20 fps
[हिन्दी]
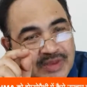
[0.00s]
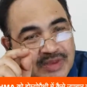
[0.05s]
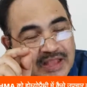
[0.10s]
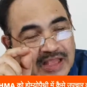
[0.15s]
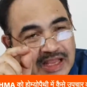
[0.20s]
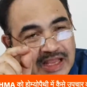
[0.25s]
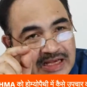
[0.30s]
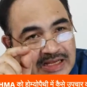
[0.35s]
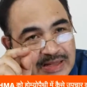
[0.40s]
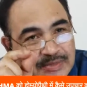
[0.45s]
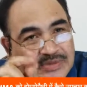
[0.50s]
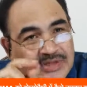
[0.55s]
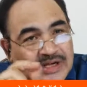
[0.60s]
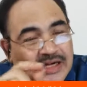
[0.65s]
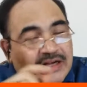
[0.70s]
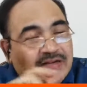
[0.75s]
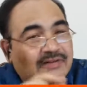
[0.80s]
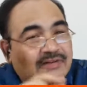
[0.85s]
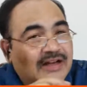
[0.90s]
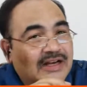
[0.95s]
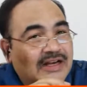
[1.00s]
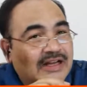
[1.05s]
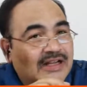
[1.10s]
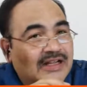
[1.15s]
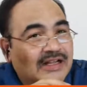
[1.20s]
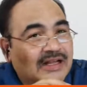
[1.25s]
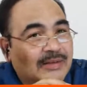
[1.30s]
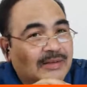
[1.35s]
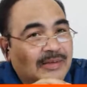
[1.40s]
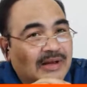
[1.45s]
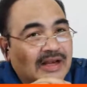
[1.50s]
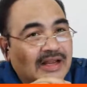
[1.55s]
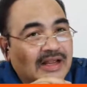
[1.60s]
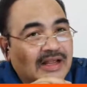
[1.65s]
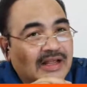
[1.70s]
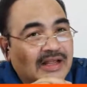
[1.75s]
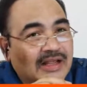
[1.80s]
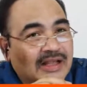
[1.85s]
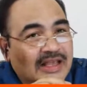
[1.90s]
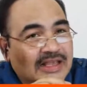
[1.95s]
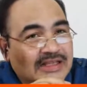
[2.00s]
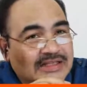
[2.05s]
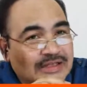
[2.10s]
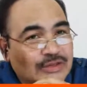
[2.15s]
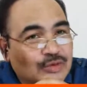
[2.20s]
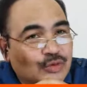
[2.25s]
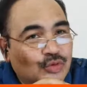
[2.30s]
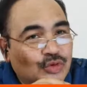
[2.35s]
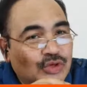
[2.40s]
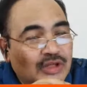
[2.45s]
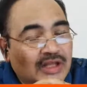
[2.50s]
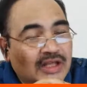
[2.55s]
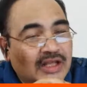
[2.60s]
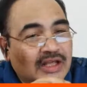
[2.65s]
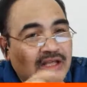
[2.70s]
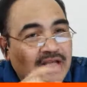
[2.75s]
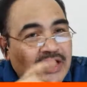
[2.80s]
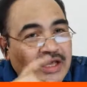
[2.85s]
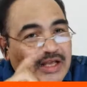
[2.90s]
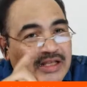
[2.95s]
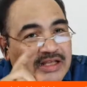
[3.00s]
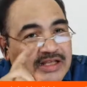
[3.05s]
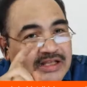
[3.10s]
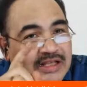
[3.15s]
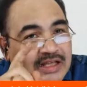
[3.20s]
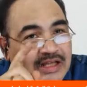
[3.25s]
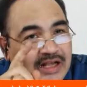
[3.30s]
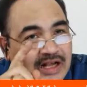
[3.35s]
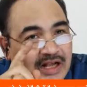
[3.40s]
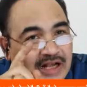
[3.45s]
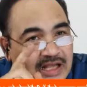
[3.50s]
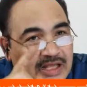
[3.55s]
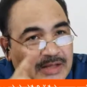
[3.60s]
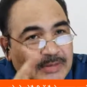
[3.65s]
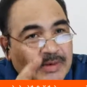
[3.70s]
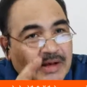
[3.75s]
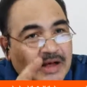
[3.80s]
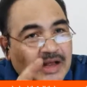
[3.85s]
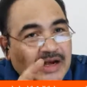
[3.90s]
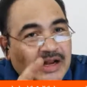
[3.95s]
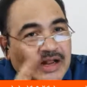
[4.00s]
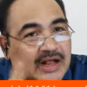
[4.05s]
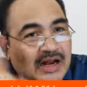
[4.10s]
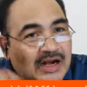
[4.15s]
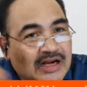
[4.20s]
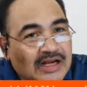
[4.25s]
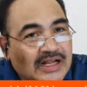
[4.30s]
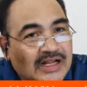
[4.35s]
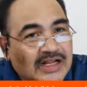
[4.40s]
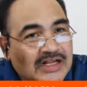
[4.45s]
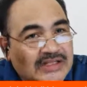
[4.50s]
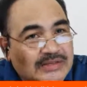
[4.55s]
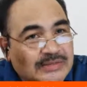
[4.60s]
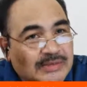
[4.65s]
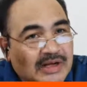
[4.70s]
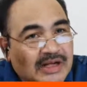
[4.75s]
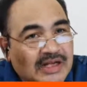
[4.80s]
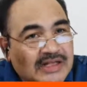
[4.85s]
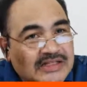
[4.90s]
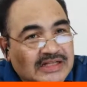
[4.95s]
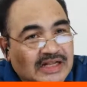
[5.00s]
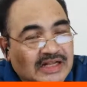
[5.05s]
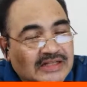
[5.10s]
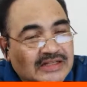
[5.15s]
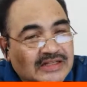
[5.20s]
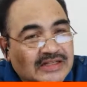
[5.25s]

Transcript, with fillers: कैलियम साल्ट वाले हमारे केसेस होते हैं ये कई बार कार्डिक अस्थमा के साथ